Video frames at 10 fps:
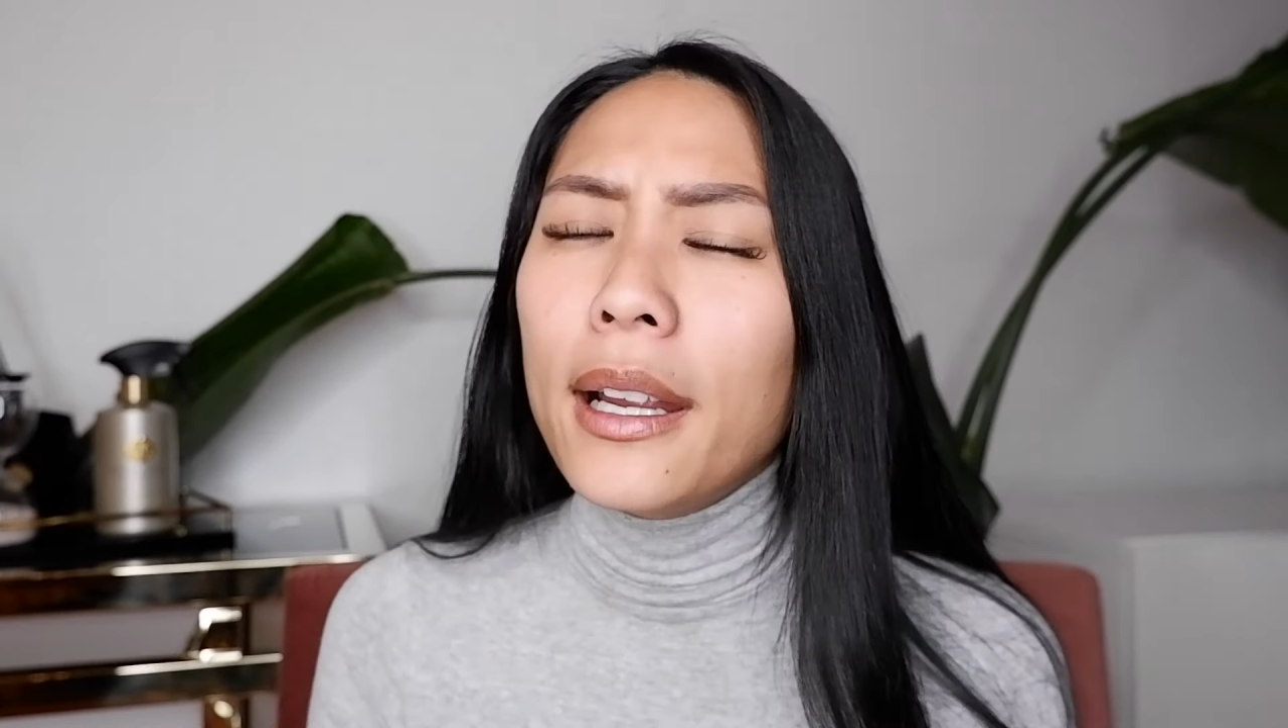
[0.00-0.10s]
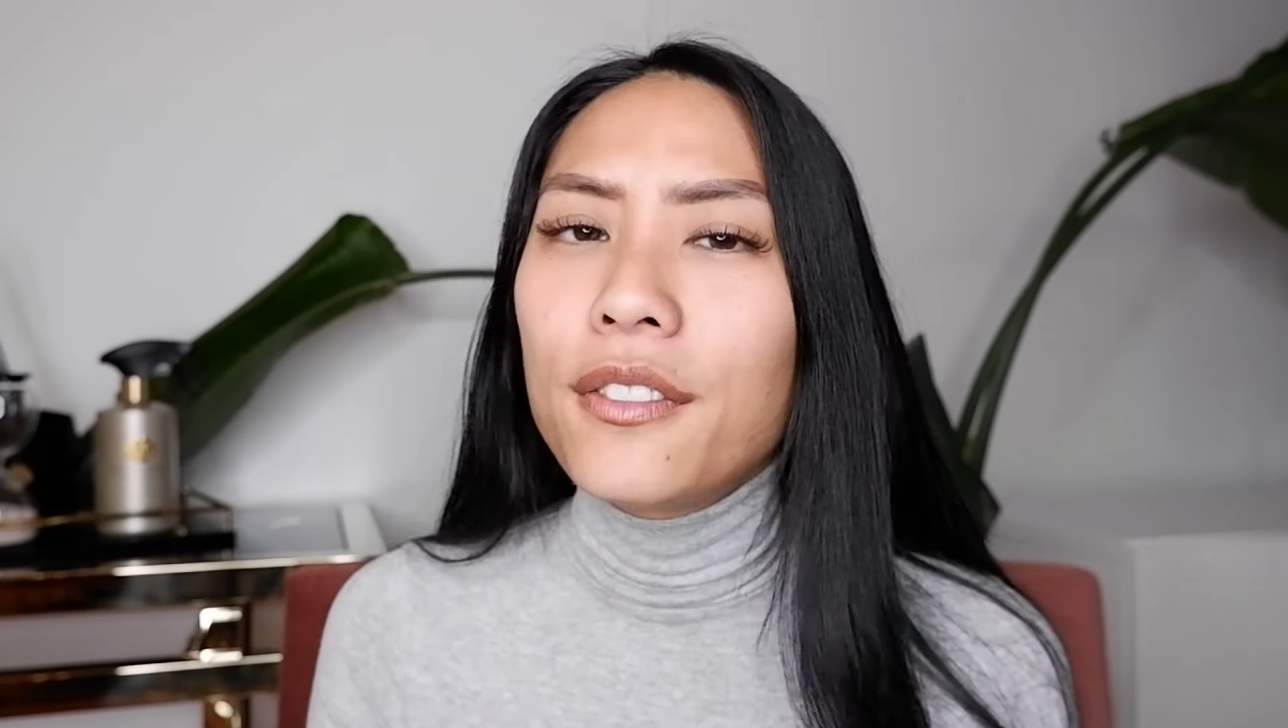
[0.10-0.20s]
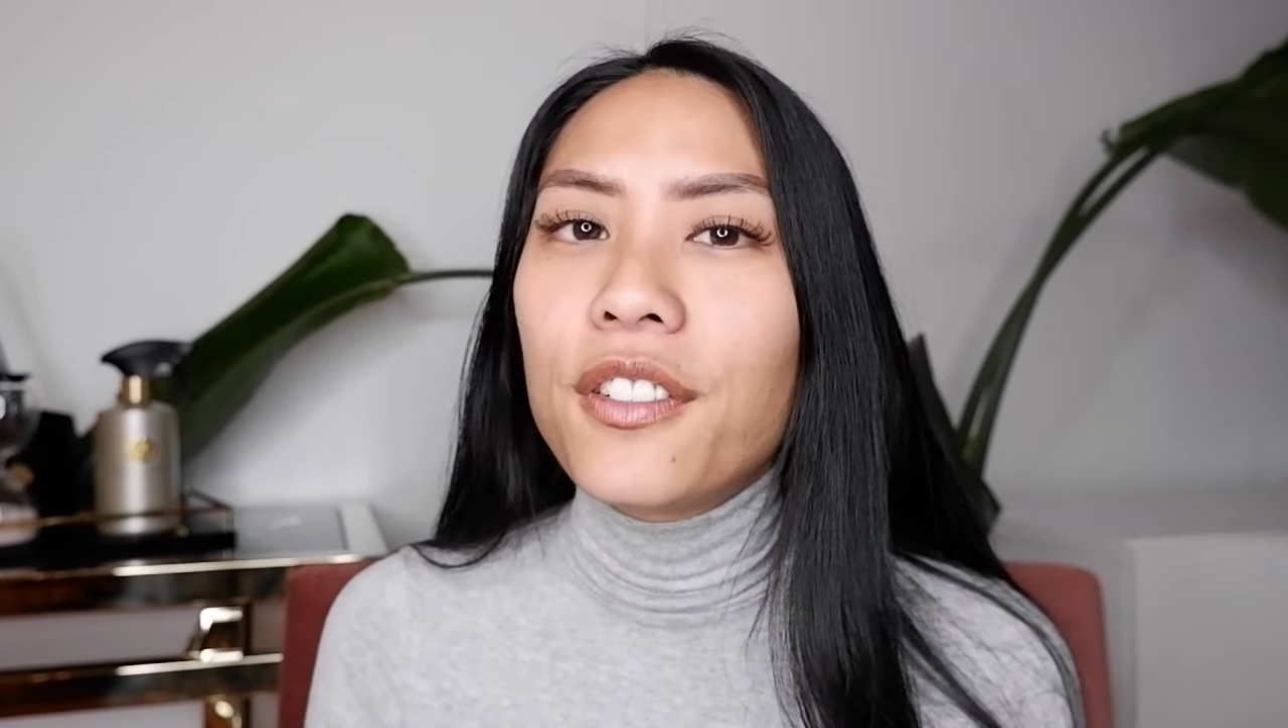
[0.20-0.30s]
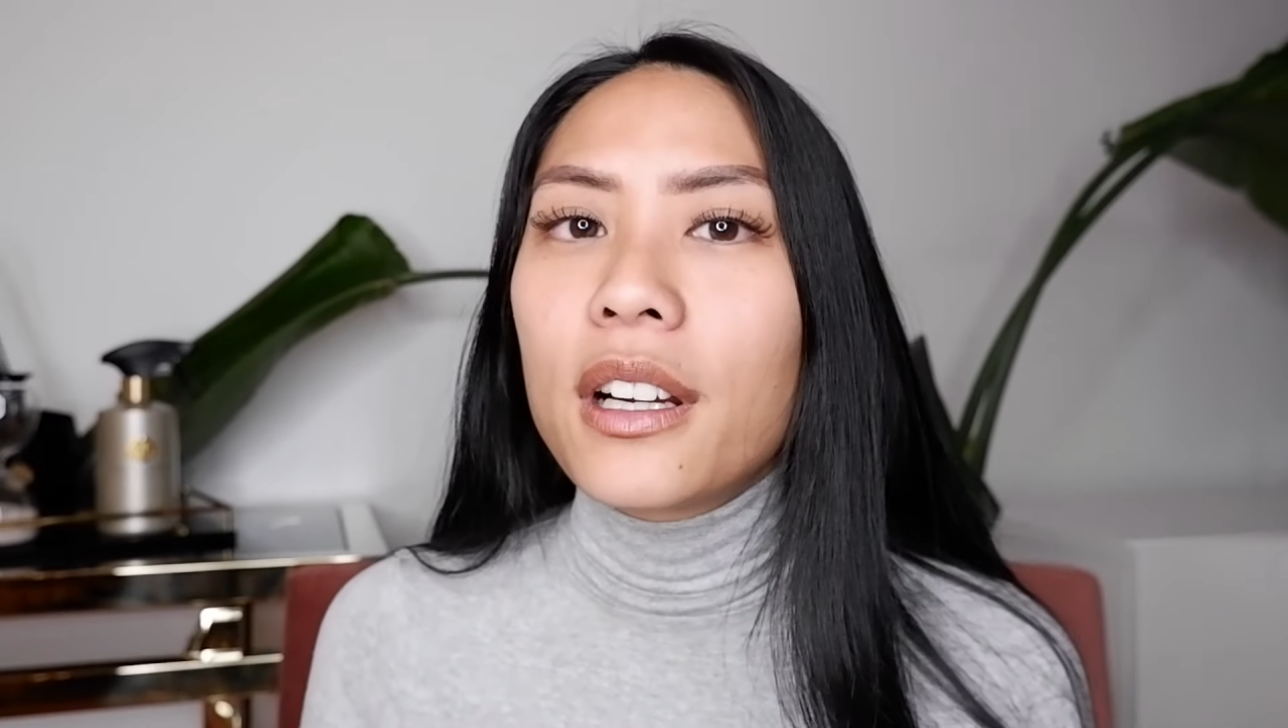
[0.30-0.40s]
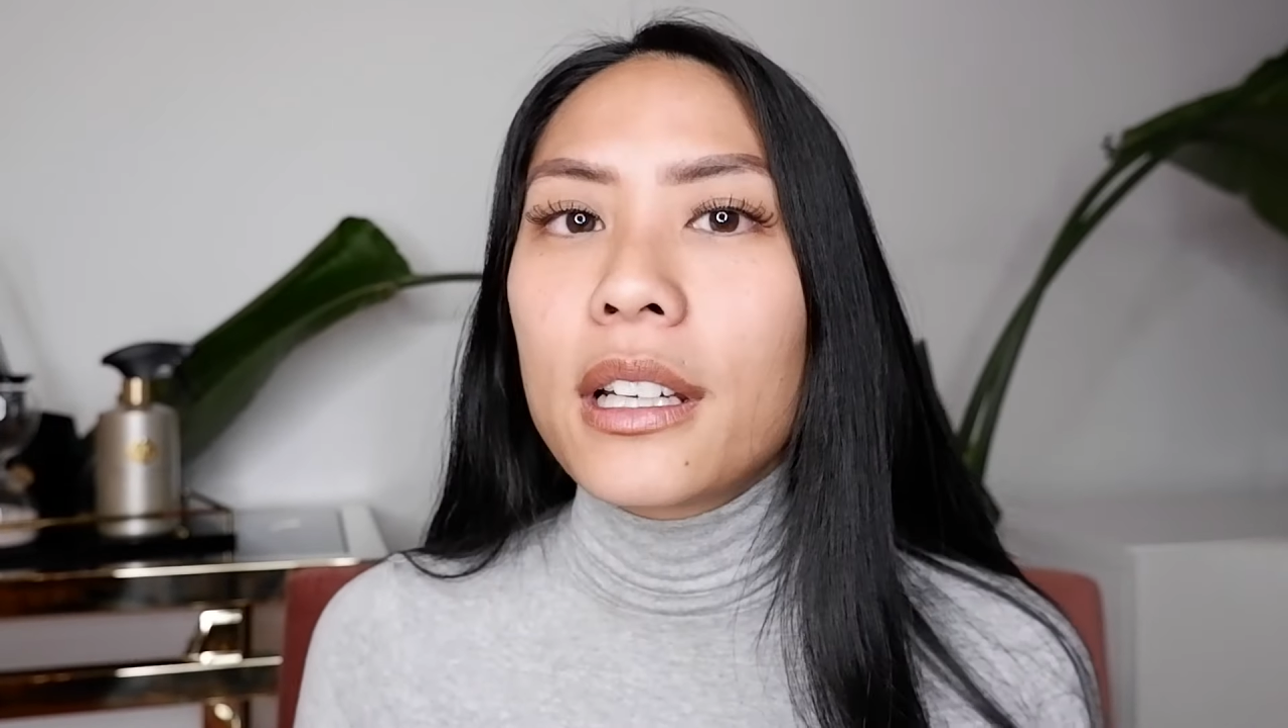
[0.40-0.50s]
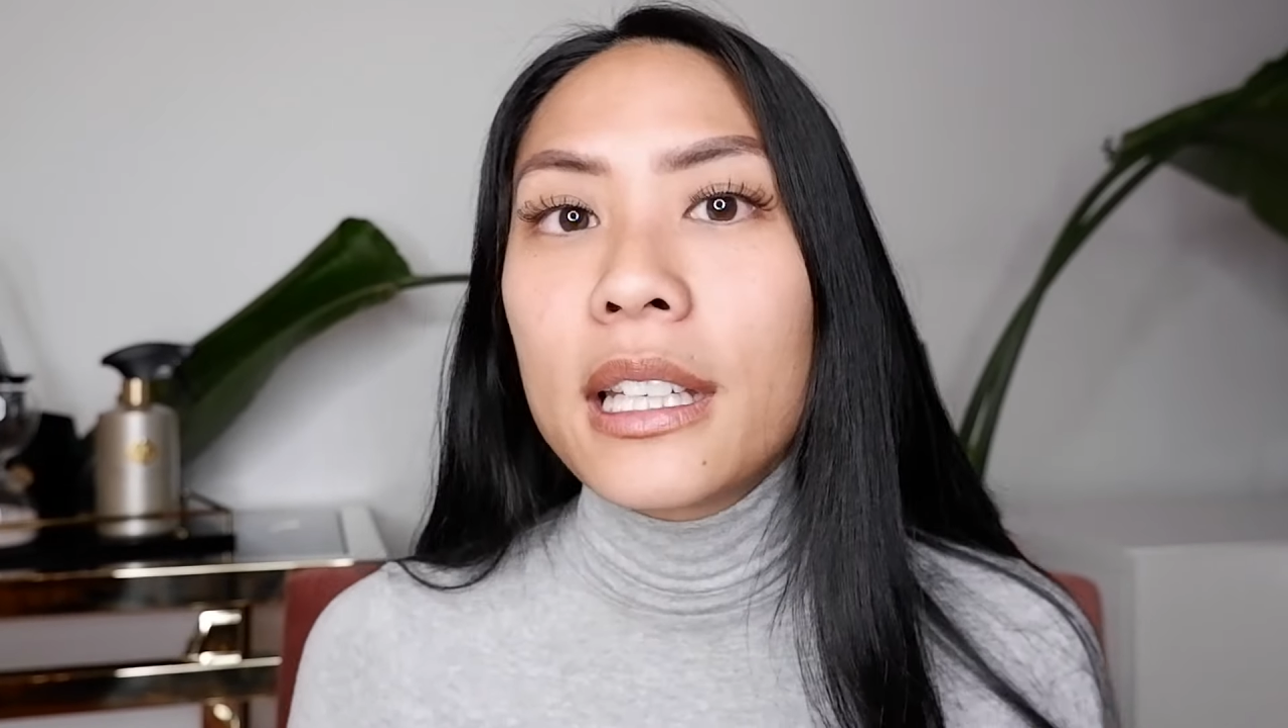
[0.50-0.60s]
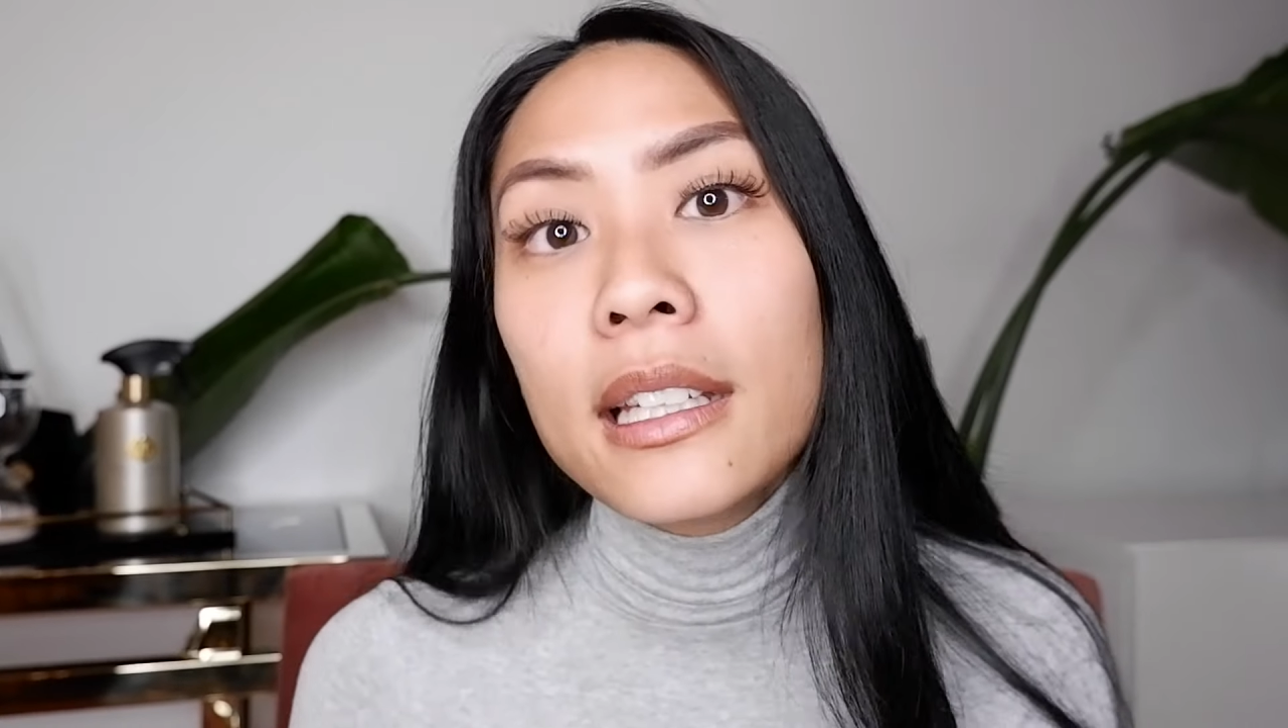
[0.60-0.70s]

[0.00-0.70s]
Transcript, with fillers: einfach